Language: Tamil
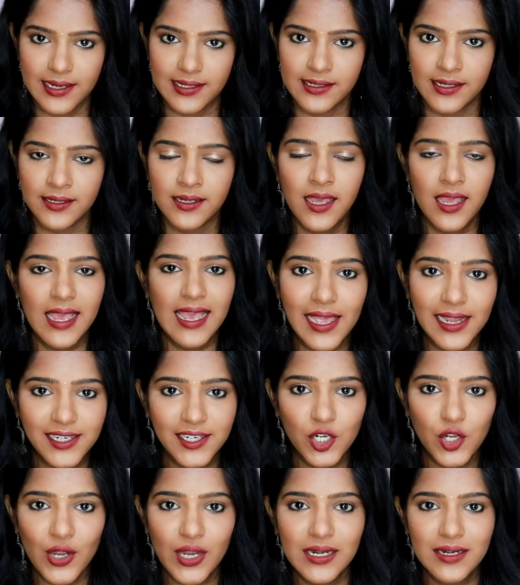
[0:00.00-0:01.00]
ஏர்கன்
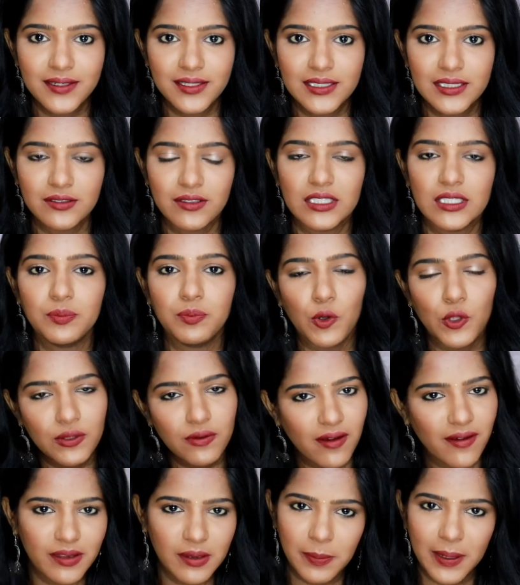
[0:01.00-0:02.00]
ஏர்கன் ஆயில்ன்றது வந்து
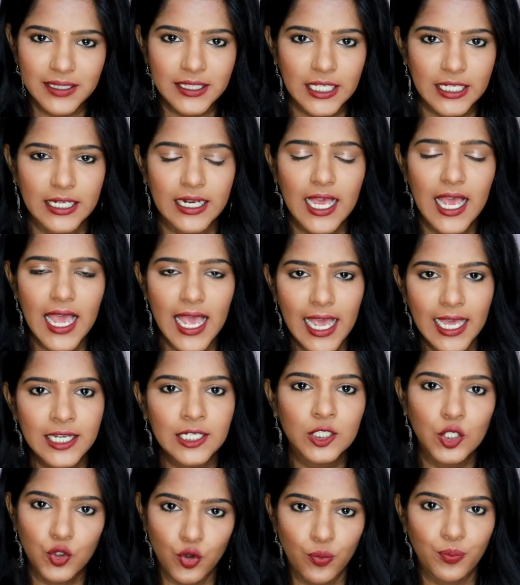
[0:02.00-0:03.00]
பொதுவாகவே பார்த்தீங்கன்னா
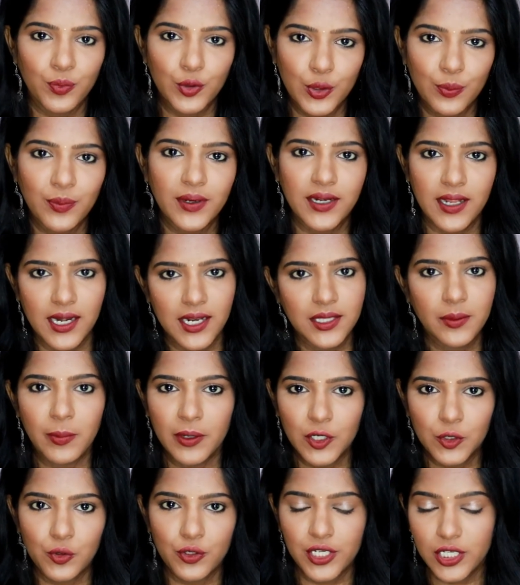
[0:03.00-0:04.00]
ஹேருக்கு ரொம்ப ரொம்ப நல்லது
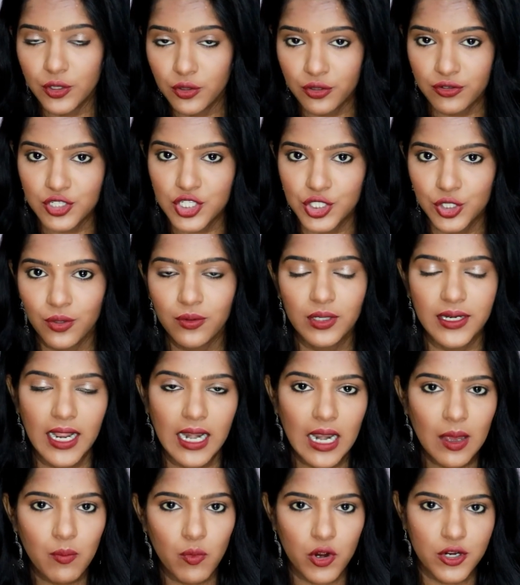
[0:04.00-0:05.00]
பண்ணக்கூடிய ஒரு விஷயம்
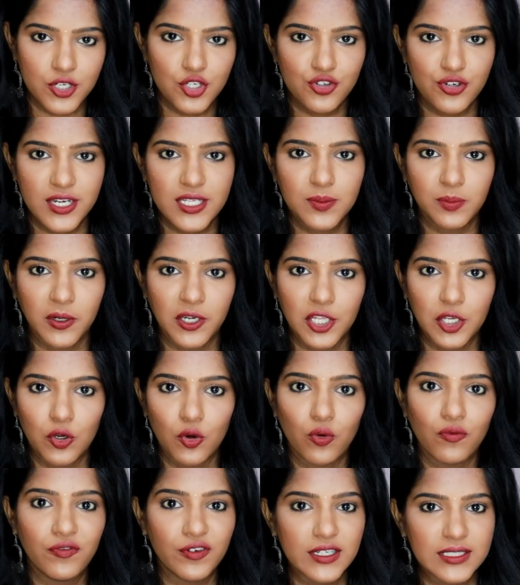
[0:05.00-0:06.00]
நல்லா மாய்ஸ்சரைஸ்
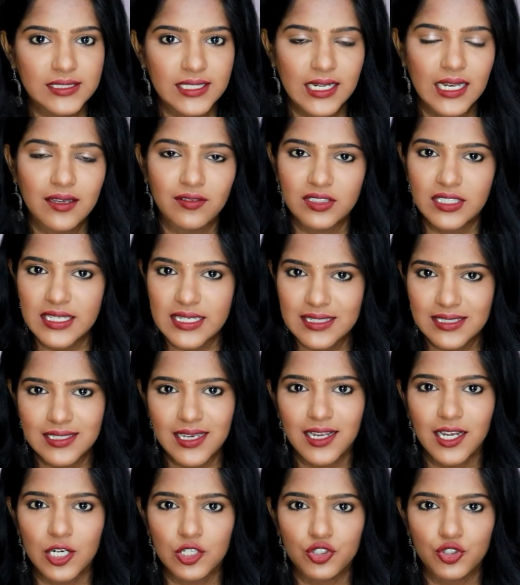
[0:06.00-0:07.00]
பண்ணிக்கும் ஃப்ரிட்ஜ் எல்லாம் வந்து
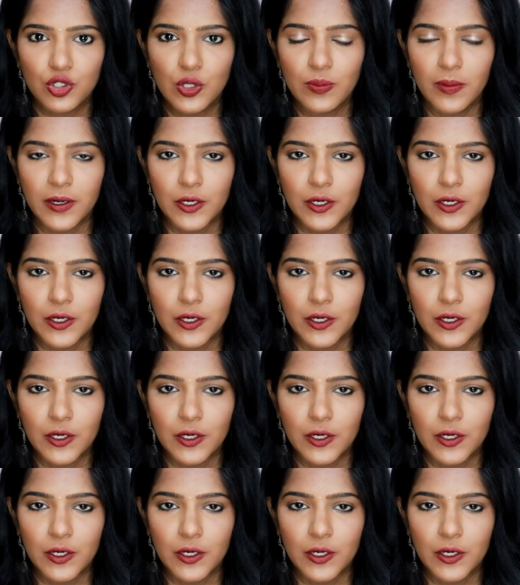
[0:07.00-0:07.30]
ஈஸியாக கண்ட்ரோல்